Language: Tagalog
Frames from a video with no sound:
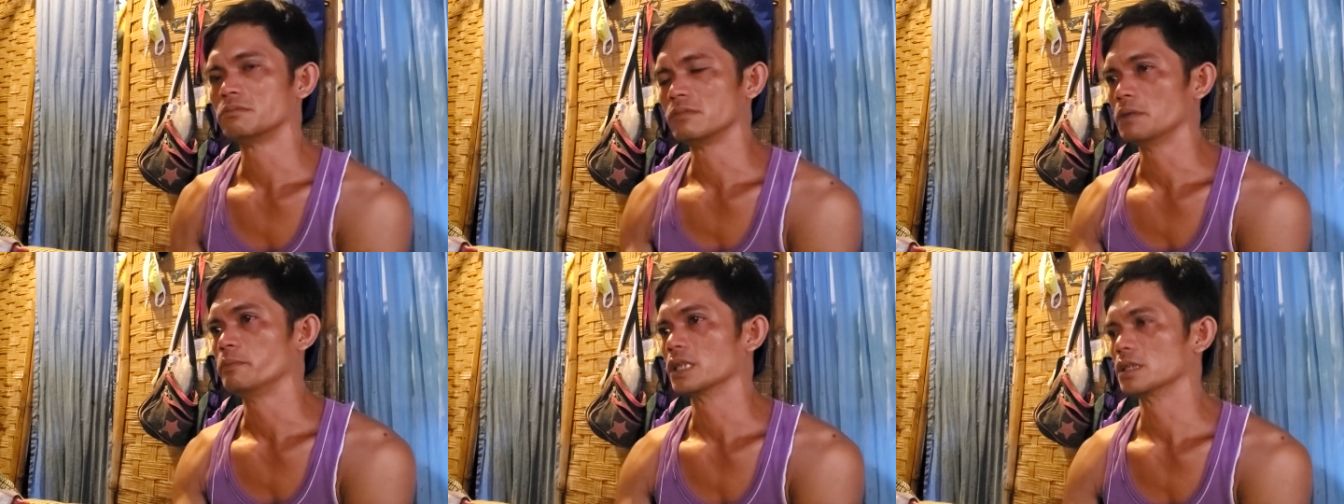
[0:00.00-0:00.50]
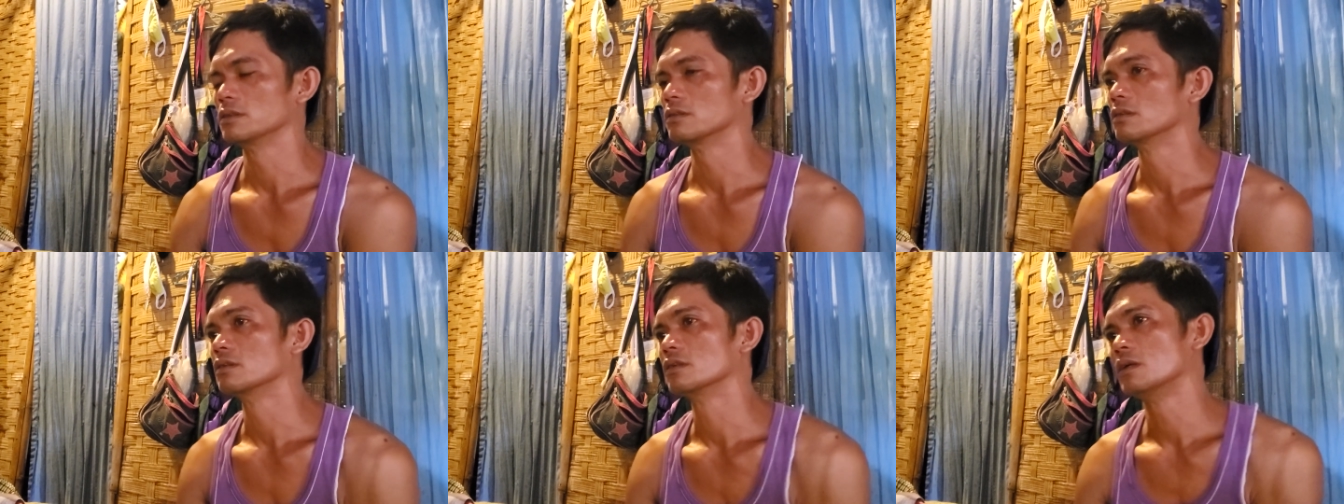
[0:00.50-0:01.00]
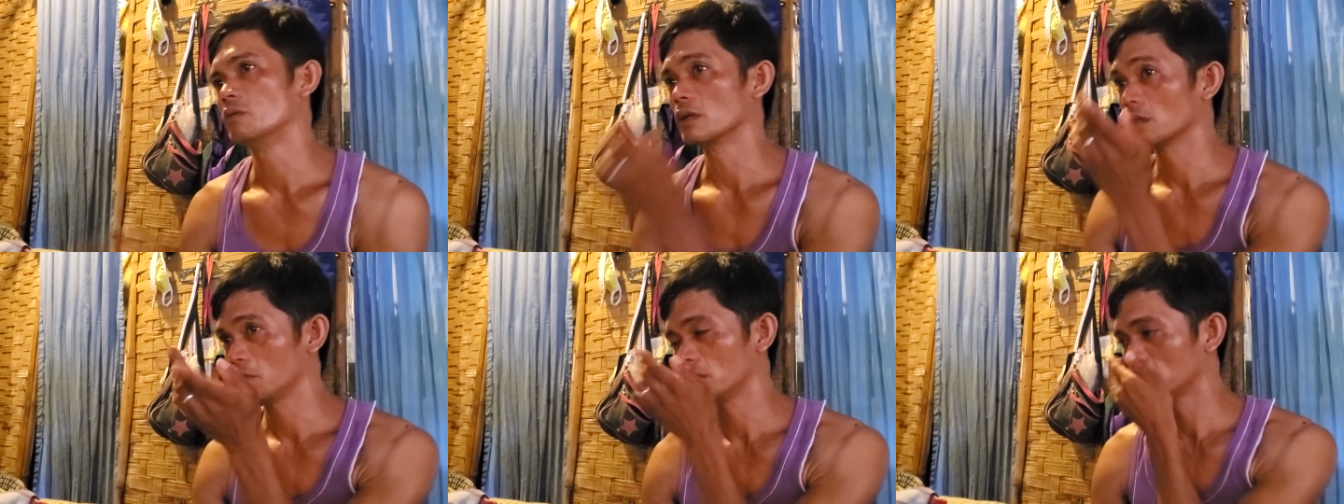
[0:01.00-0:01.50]
kapag may
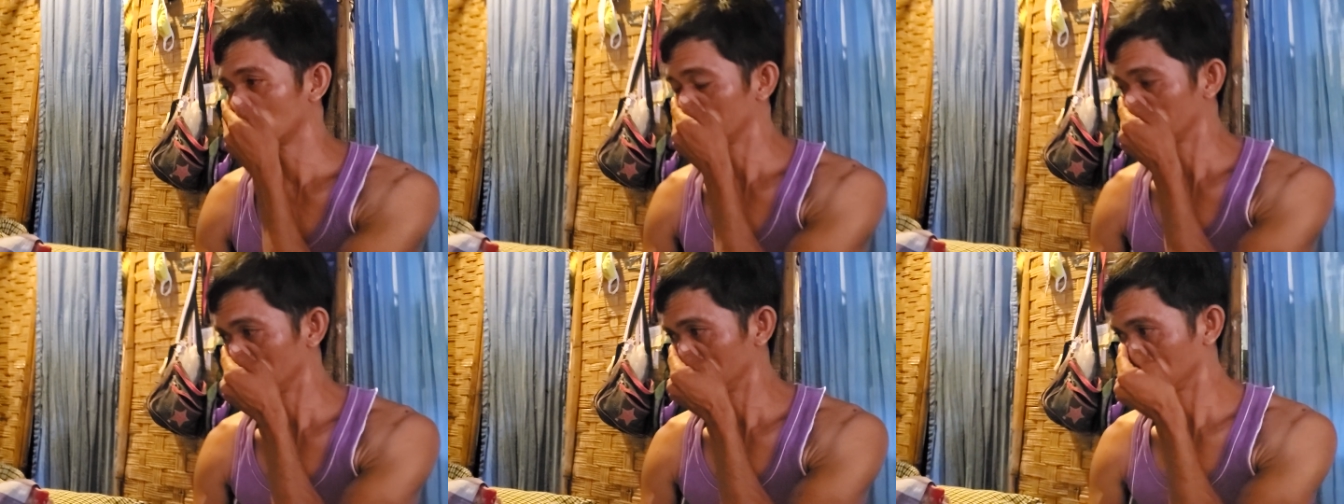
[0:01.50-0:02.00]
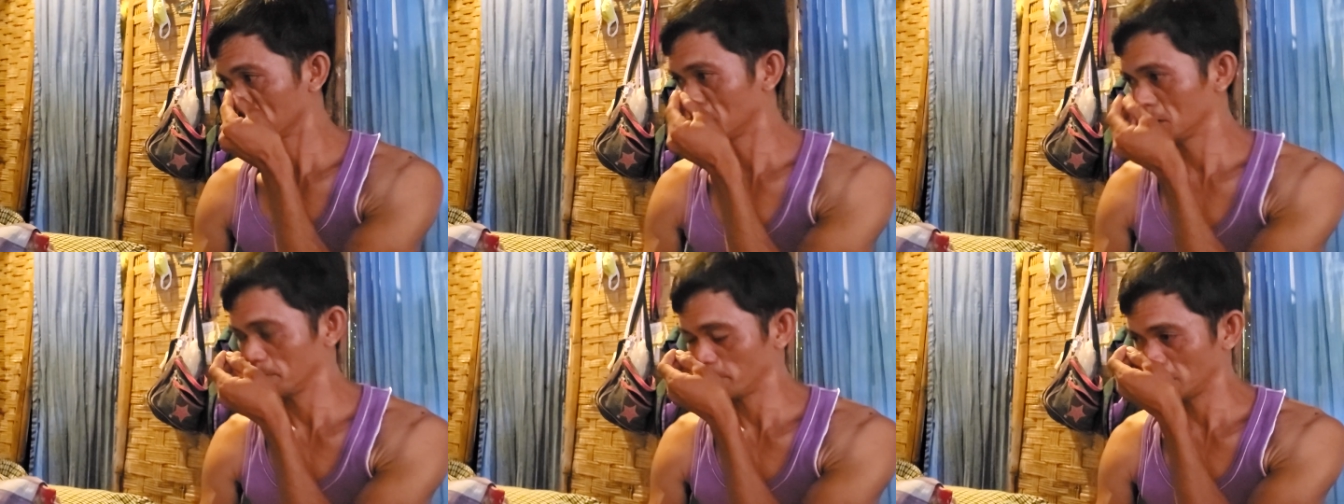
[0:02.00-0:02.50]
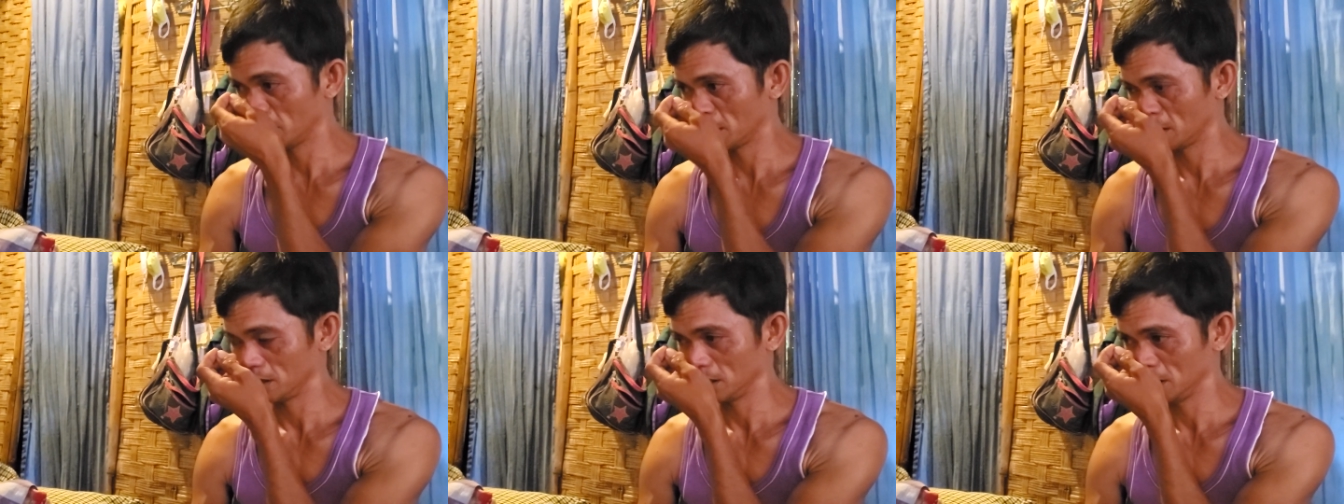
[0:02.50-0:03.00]
gawa-gawa na rin po siya ganyan para
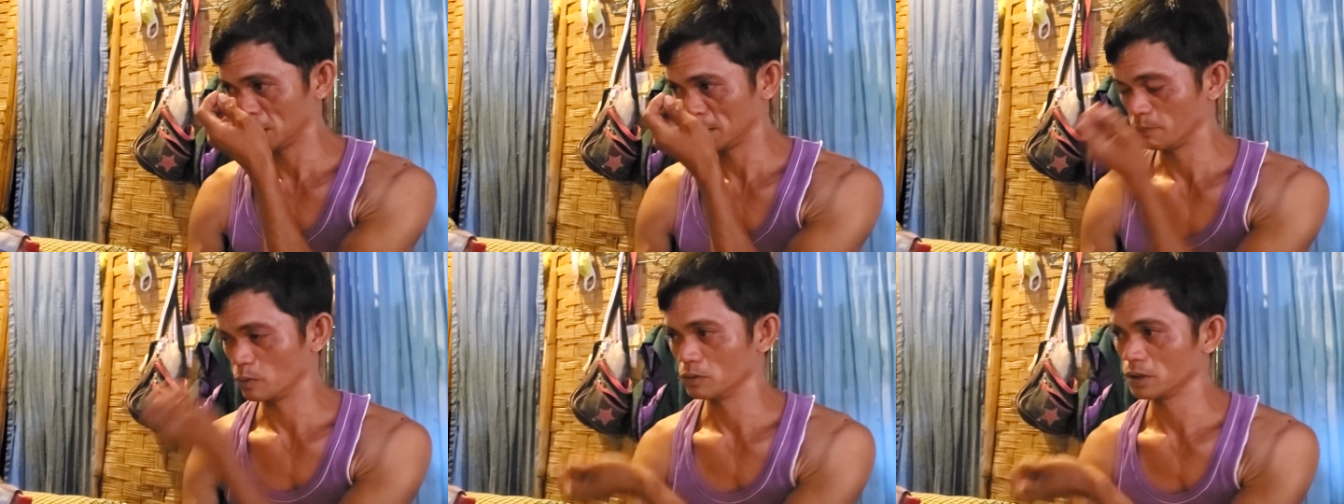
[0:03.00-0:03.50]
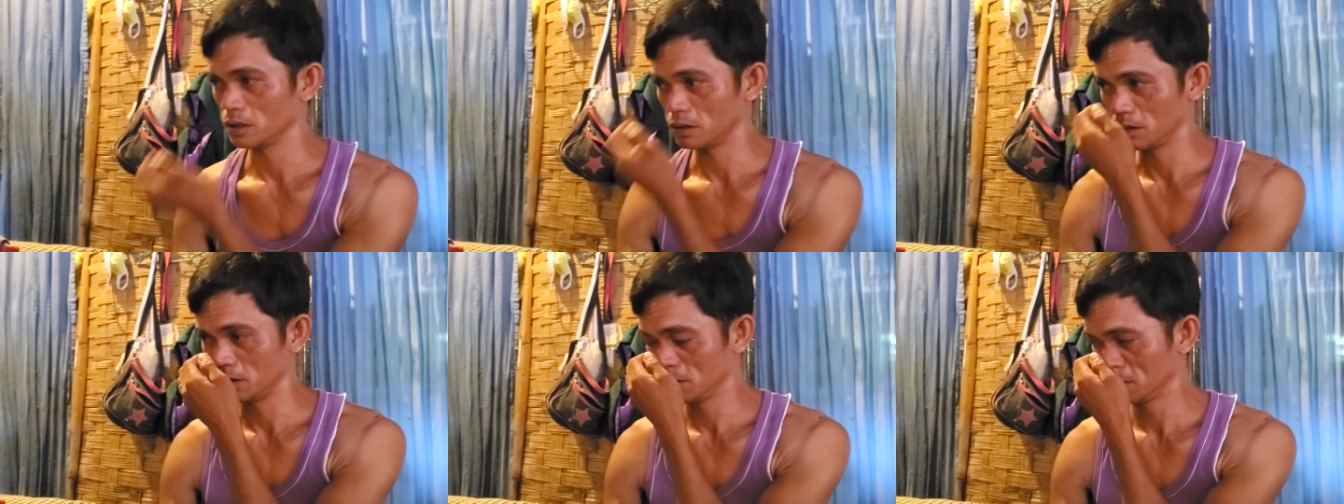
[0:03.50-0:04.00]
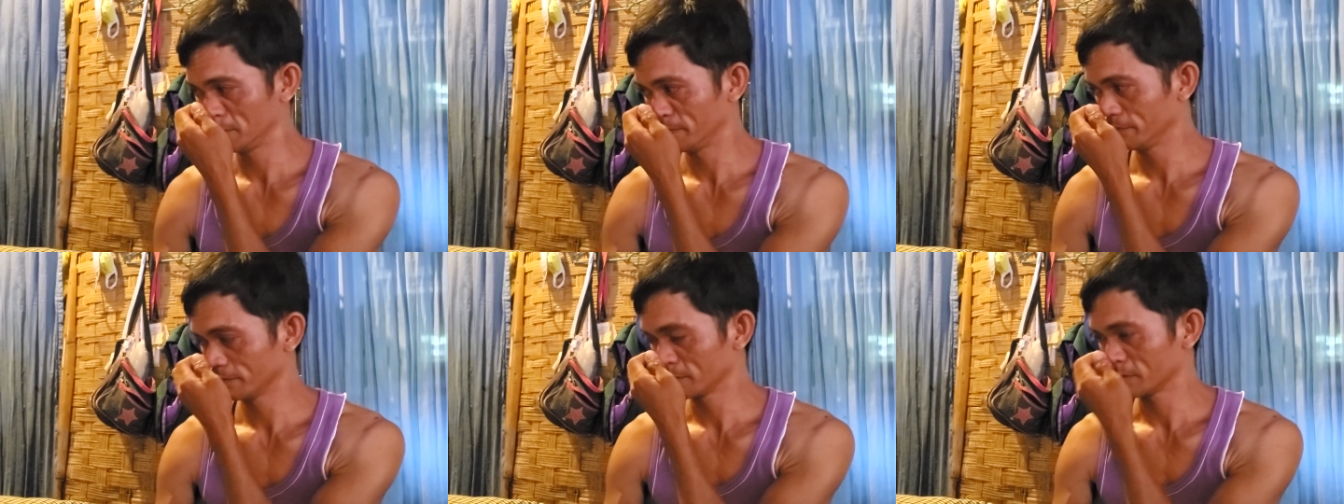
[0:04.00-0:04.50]
hindi na rin po siya
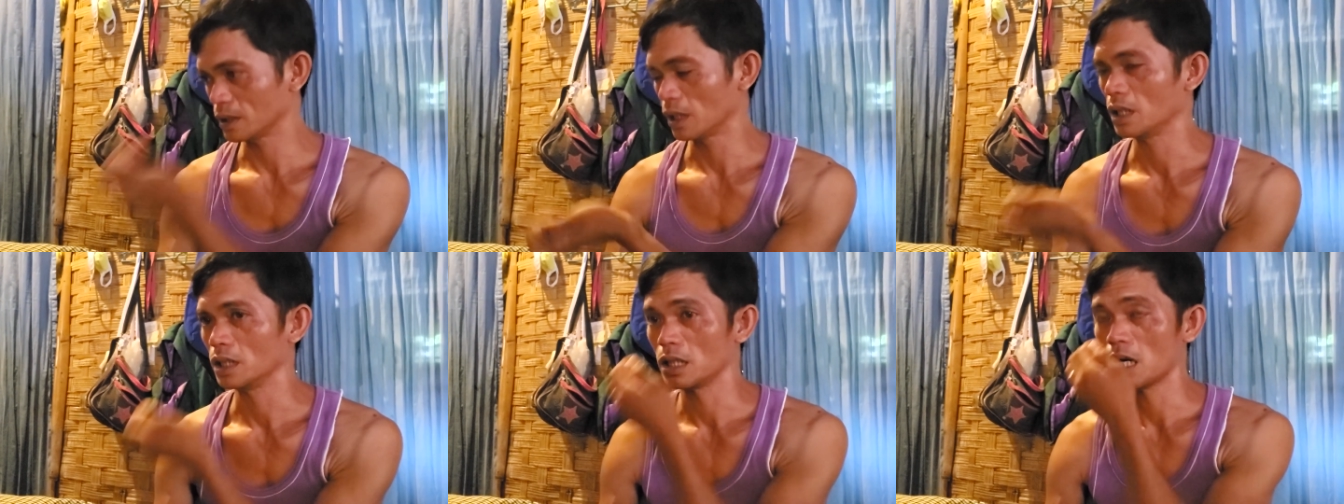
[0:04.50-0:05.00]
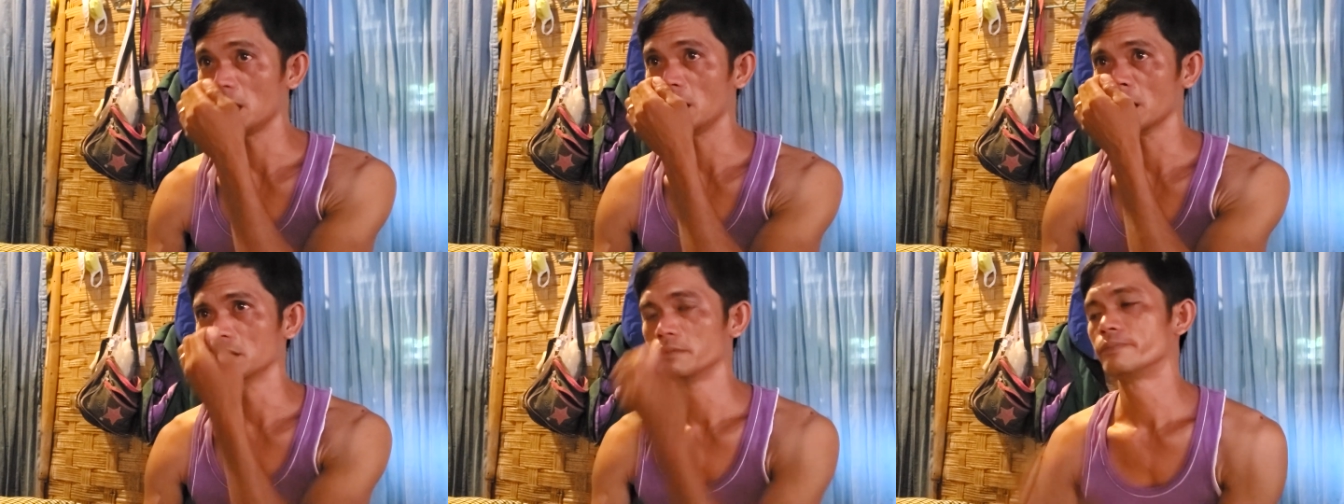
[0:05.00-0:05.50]
nakahiga lang.